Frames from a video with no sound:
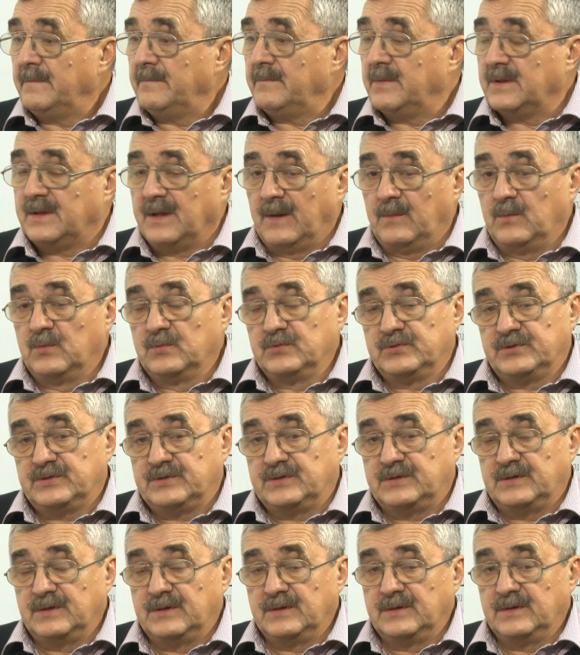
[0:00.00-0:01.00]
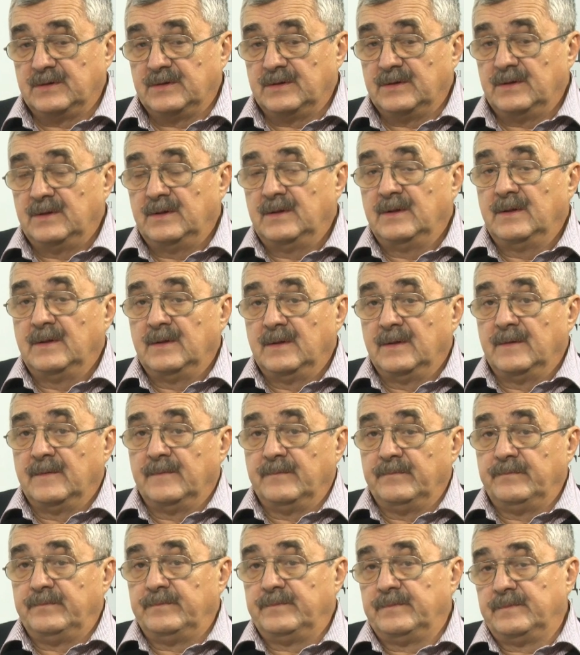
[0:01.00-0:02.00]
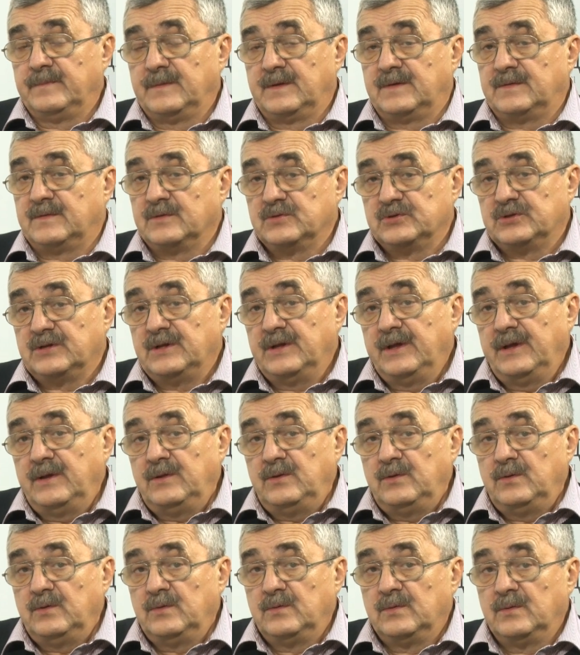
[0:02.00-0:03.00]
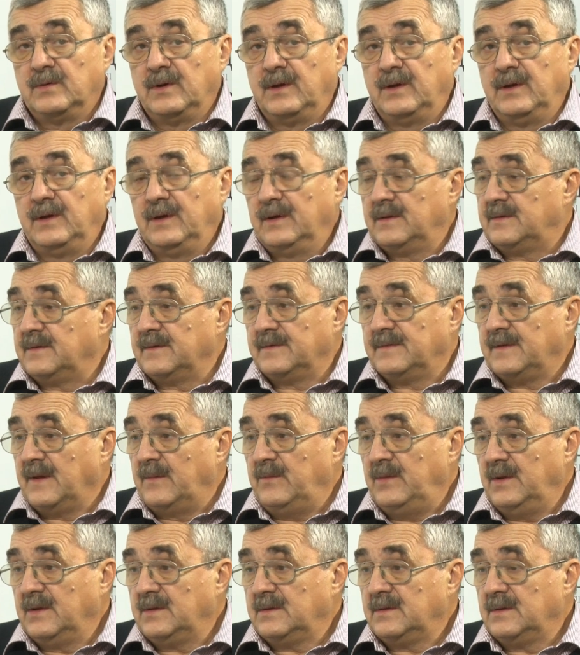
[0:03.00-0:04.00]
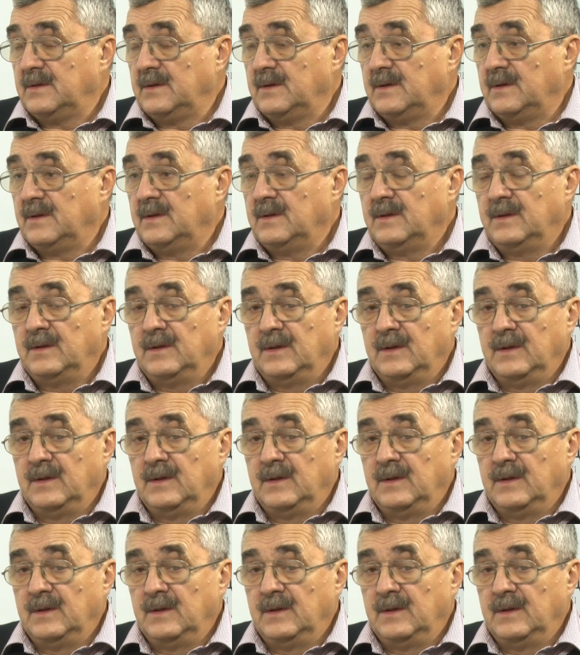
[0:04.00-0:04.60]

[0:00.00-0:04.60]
Потому что, к сожалению, и это заметно,